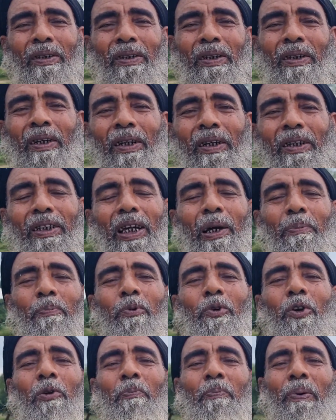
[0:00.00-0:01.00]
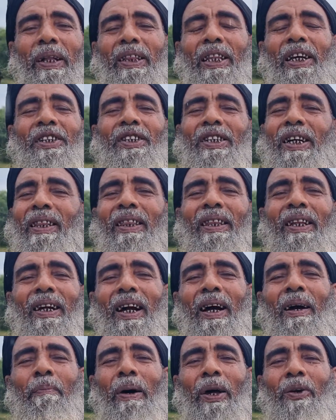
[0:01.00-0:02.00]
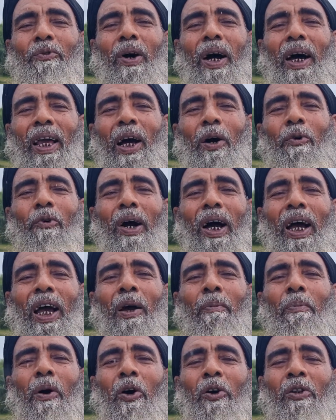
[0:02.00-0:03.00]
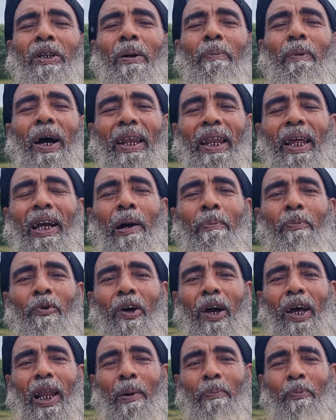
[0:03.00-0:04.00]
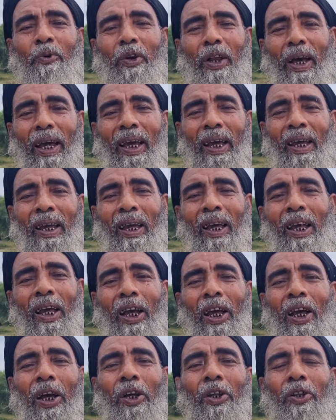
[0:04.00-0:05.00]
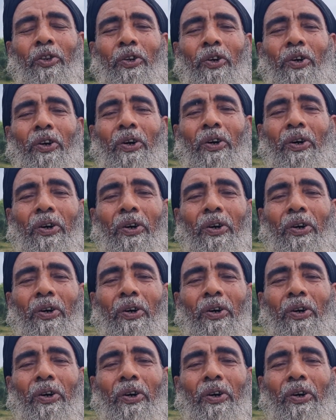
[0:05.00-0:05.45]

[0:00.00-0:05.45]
हाँ ये पुल फतेह चंद का बनवाया हुआ है बहुत जमाने का पुराना पुल है अच्छा तो